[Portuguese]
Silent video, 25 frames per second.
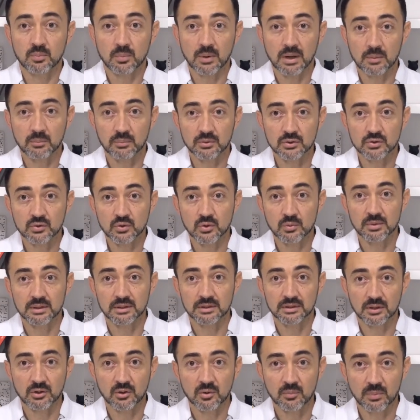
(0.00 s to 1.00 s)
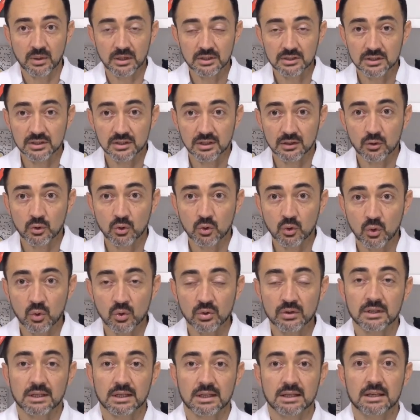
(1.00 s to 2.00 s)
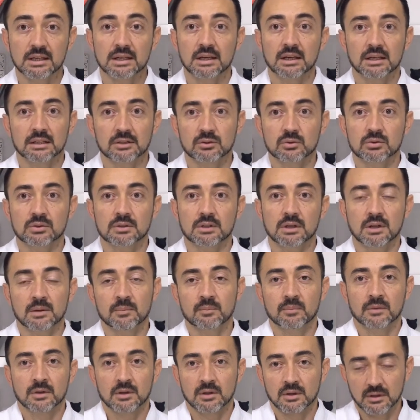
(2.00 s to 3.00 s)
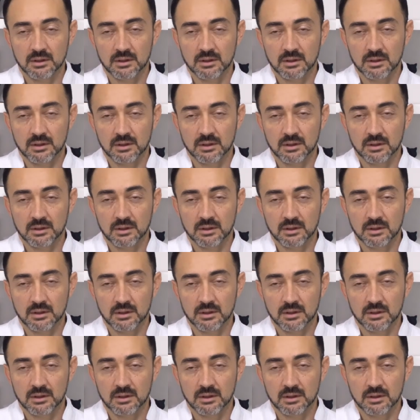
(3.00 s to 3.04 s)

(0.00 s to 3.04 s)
papo sobre enteropatia crônica em gatos, tá?